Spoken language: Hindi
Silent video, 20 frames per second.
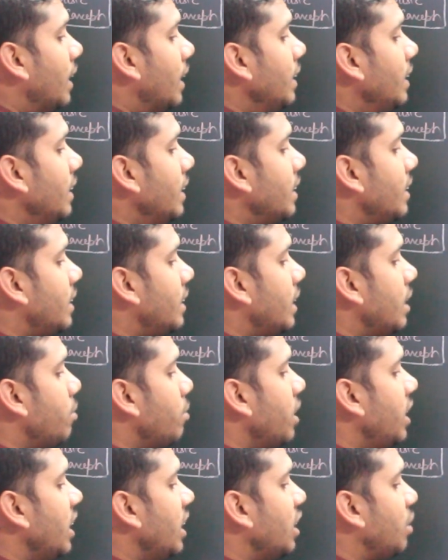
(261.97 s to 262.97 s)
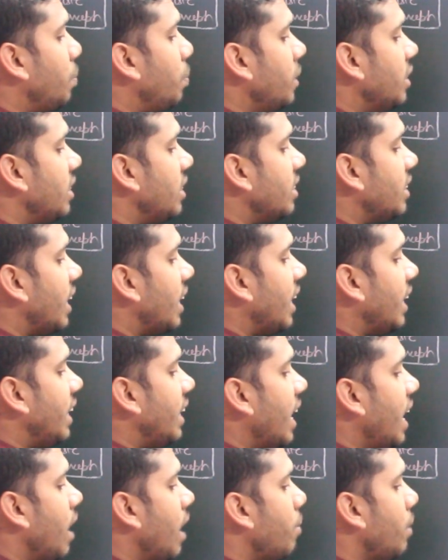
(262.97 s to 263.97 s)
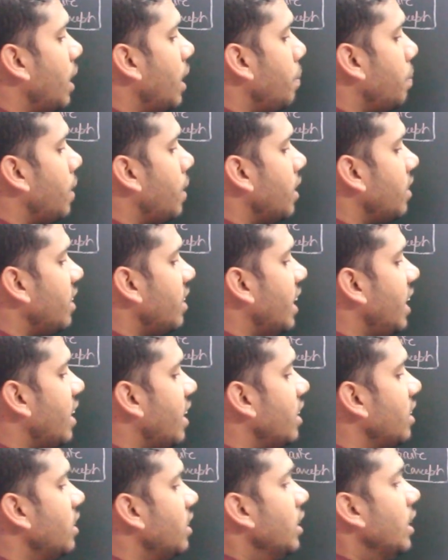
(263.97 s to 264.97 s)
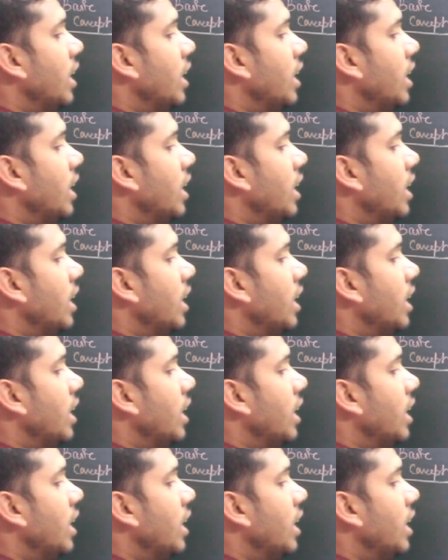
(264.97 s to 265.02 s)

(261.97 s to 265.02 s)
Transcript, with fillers: अनस्टेबल स्पीसीज है यह हमारे पास एक